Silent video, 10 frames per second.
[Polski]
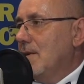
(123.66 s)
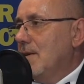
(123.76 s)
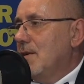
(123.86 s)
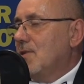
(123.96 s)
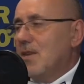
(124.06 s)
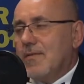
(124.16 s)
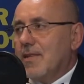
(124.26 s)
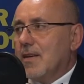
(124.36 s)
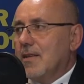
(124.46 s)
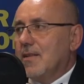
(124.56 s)
e,
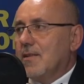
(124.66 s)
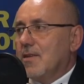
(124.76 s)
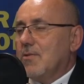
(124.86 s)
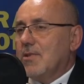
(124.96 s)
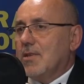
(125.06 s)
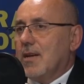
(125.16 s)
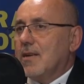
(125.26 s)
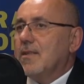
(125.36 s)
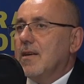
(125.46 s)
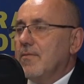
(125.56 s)
czerwca, kiedy zaczęła się ta
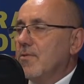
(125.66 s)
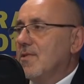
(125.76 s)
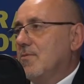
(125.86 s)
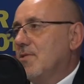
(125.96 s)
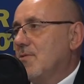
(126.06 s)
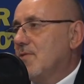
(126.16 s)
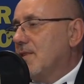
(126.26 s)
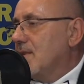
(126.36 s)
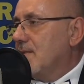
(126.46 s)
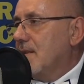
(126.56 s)
akcja i wójt zgłosił,
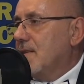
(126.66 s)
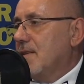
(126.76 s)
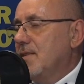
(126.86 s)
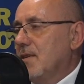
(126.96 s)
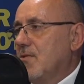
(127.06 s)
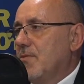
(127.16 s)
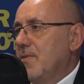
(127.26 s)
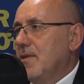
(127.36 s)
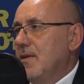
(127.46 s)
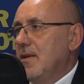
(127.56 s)
że na terenie jego
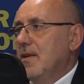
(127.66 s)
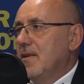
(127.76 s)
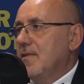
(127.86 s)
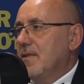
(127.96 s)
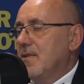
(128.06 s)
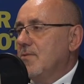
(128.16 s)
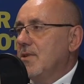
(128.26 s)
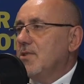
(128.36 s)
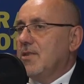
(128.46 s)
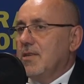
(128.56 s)
gminy
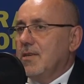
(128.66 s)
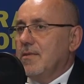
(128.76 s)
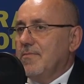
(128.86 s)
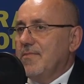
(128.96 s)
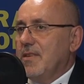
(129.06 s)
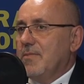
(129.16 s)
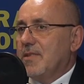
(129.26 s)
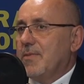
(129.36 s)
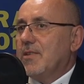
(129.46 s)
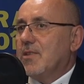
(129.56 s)
znajduje się
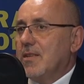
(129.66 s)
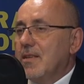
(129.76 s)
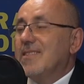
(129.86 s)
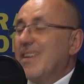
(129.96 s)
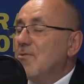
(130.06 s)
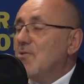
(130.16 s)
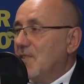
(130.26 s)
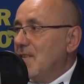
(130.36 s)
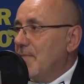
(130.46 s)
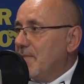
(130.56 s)
znajdują
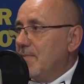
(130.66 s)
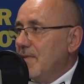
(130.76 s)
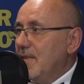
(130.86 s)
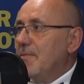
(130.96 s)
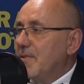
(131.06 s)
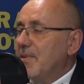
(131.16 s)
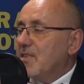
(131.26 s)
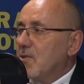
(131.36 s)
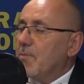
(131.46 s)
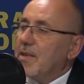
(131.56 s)
się niebezp
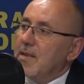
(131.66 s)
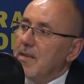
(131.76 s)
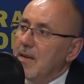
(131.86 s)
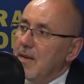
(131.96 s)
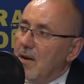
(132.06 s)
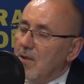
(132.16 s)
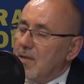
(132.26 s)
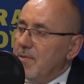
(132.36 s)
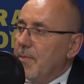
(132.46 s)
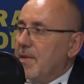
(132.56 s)
niebezpieczne odpady i
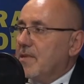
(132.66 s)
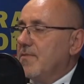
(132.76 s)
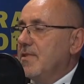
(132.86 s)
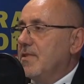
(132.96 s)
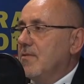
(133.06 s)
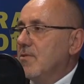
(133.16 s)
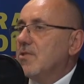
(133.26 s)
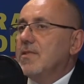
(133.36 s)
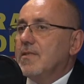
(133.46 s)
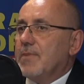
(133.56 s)
ode mnie pracownicy,
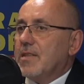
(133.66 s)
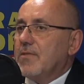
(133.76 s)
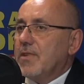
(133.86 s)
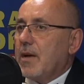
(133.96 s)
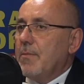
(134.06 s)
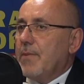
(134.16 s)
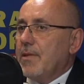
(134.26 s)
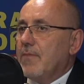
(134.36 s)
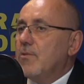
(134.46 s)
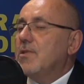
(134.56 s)
łącznie z pracownikami
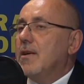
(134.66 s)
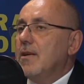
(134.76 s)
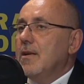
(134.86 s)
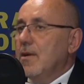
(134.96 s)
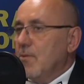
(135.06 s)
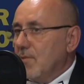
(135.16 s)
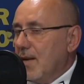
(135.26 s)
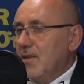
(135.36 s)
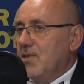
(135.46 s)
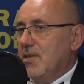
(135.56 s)
pana wójta,
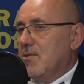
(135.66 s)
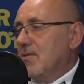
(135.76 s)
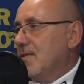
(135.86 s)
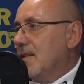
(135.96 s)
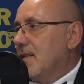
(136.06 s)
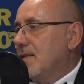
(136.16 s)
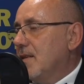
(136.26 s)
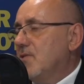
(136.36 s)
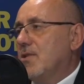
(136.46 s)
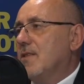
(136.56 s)
udali się do, na ten
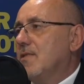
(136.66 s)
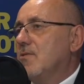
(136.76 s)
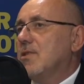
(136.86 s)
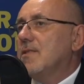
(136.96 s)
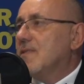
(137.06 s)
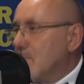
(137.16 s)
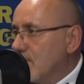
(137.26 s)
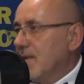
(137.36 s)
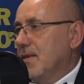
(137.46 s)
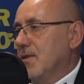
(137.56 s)
teren się okazało, że jest
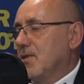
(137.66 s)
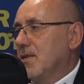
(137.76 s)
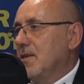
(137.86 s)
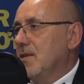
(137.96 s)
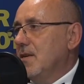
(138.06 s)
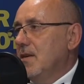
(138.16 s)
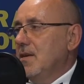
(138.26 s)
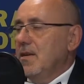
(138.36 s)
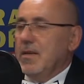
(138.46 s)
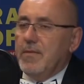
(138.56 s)
drugie jeszcze i,
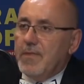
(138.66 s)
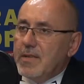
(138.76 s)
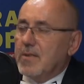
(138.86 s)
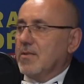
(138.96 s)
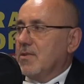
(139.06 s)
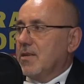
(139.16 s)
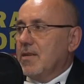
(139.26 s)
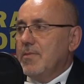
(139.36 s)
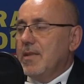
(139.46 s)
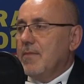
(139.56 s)
i widząc, że
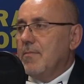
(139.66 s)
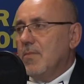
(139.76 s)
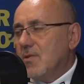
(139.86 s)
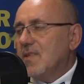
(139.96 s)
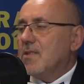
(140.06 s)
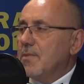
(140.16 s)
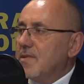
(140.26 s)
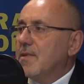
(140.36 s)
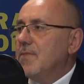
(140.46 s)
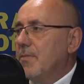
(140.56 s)
gmina może sobie
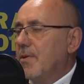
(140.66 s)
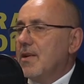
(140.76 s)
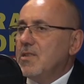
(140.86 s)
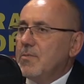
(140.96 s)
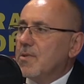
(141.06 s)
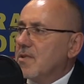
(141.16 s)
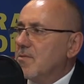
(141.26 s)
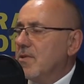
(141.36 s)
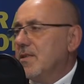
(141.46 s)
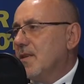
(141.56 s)
z tym nie poradzić, bo
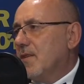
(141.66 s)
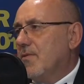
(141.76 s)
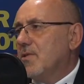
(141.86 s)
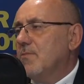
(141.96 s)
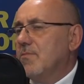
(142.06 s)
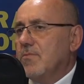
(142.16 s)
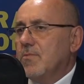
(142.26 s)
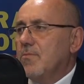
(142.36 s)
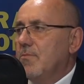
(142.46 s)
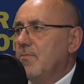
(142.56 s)
są to jednak kwoty,
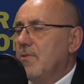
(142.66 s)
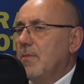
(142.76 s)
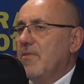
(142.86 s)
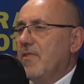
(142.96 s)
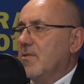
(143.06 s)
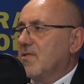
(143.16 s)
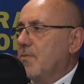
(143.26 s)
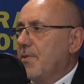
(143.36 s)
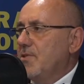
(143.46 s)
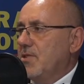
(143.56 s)
tu była mowa o
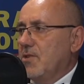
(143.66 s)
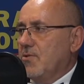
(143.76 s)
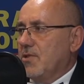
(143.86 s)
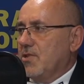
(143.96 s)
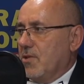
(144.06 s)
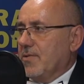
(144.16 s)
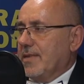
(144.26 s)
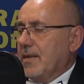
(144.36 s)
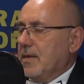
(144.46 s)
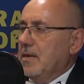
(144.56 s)
150
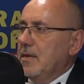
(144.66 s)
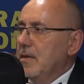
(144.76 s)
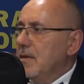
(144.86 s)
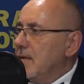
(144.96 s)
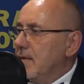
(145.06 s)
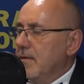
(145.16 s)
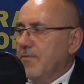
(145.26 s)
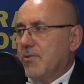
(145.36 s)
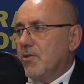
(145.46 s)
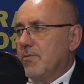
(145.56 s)
tysiącach
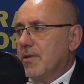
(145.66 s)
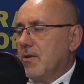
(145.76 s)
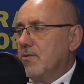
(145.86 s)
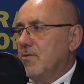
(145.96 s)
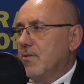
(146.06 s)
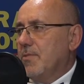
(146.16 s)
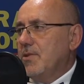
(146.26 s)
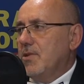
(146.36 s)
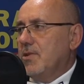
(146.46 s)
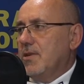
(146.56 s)
w przyszłym tygodniu
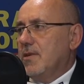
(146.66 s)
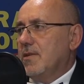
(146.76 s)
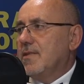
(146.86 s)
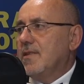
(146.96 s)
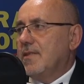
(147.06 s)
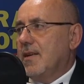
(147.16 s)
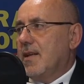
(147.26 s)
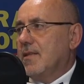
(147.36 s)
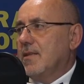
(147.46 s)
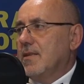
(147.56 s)
odbędzie się sesja
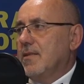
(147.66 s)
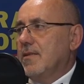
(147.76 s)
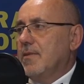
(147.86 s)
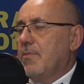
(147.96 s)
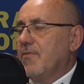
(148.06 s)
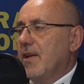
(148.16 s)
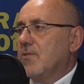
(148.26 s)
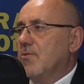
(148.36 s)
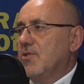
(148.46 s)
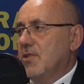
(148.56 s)
Rady y,
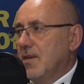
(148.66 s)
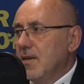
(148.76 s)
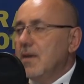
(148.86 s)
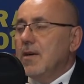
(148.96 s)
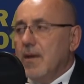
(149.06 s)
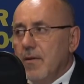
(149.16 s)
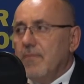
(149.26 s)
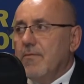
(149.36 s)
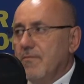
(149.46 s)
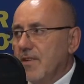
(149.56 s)
Powiatu, gdzie
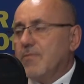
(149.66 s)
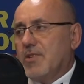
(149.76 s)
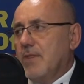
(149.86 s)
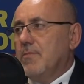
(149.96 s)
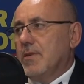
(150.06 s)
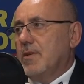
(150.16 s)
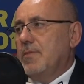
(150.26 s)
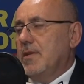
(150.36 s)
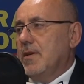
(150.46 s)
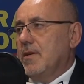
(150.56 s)
y, wesprzemy
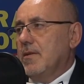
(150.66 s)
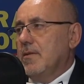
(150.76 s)
gminę